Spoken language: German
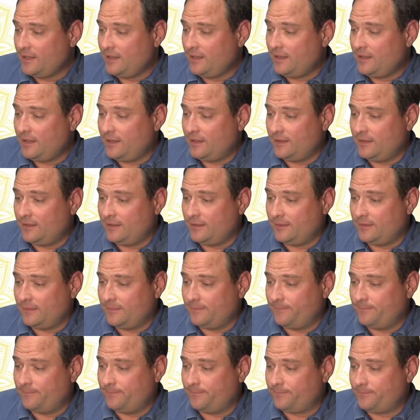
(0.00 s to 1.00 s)

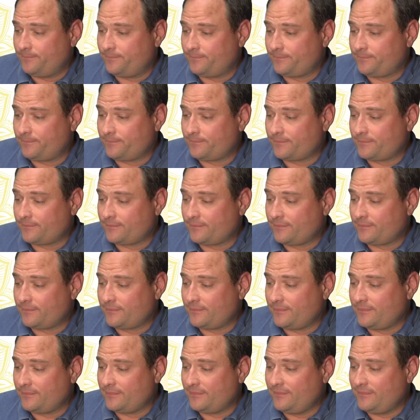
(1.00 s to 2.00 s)
ähm,
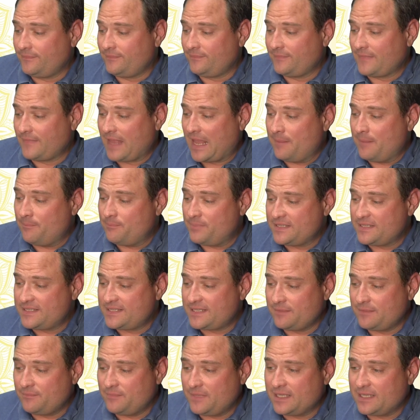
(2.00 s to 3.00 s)
ein
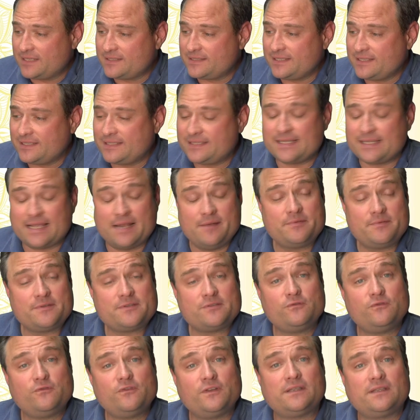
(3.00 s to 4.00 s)
bisschen mehr sich selbst zu
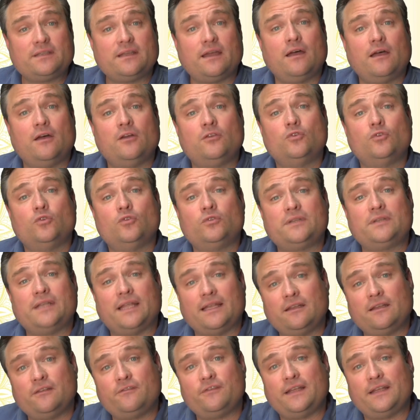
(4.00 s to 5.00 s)
vertrauen und dann
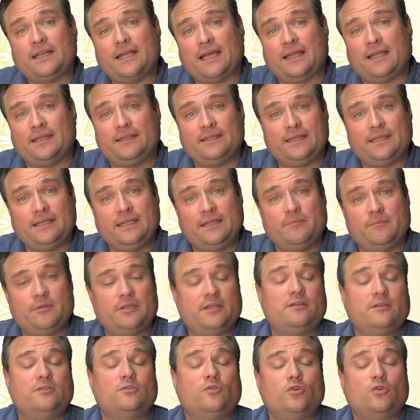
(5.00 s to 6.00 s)
auf einer anderen Ebene
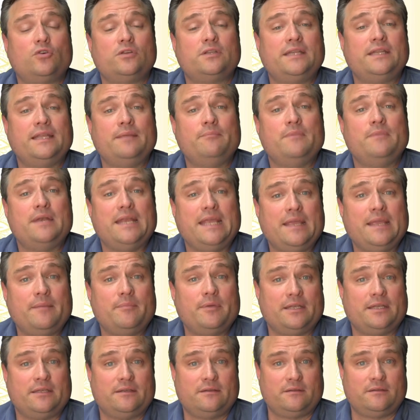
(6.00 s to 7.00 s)
noch dem
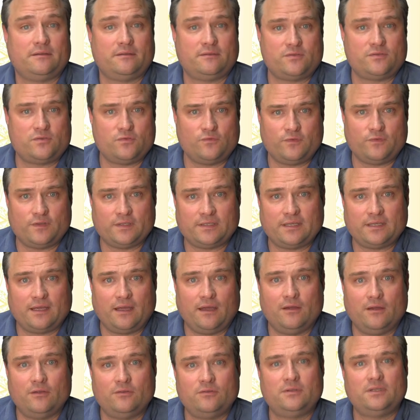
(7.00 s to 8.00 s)
Leben zu
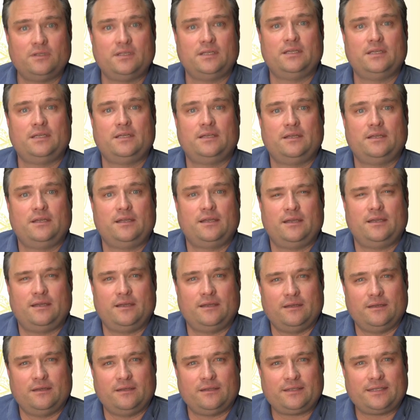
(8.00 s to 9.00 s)
vertrauen,
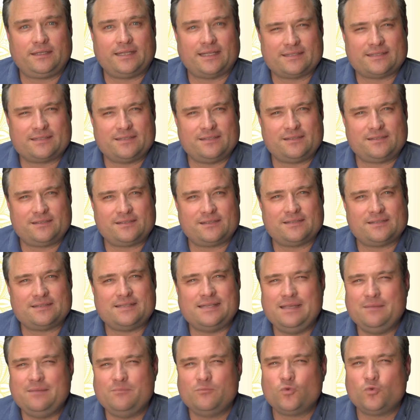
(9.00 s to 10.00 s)
äh, dass es das
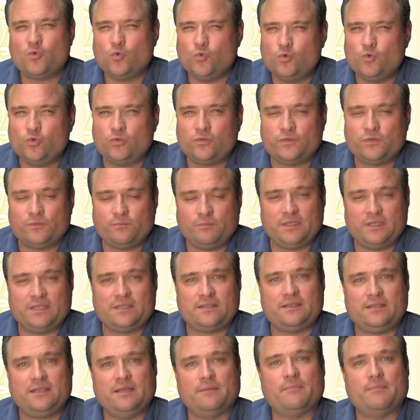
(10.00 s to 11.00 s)
Leben gut mit
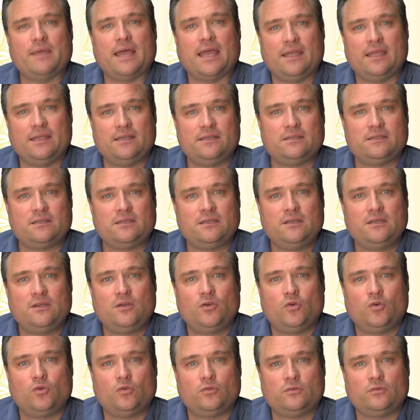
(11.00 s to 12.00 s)
dir meint
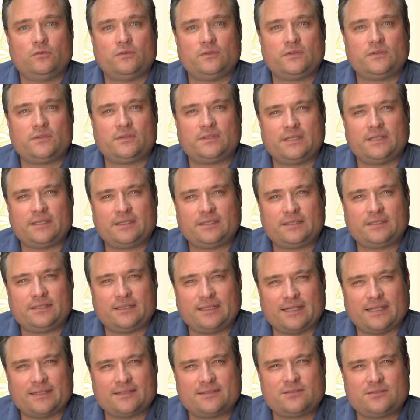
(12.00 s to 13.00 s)
und
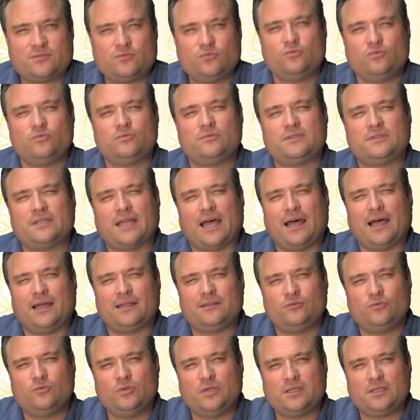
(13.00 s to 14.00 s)
dass du
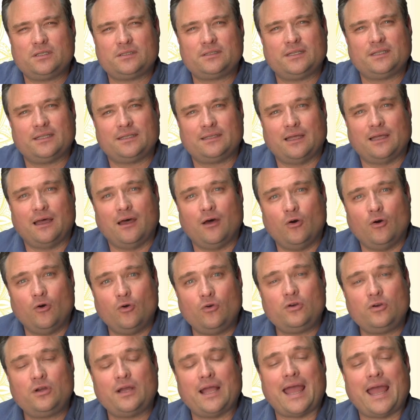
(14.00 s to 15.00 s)
dadurch dann
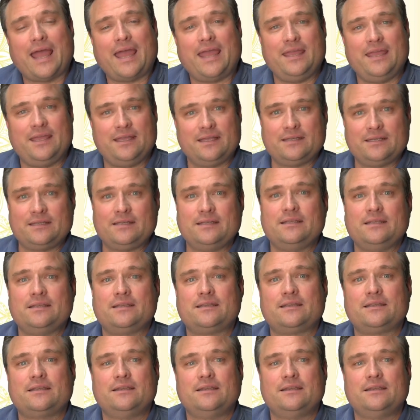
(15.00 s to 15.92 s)
auch eigentlich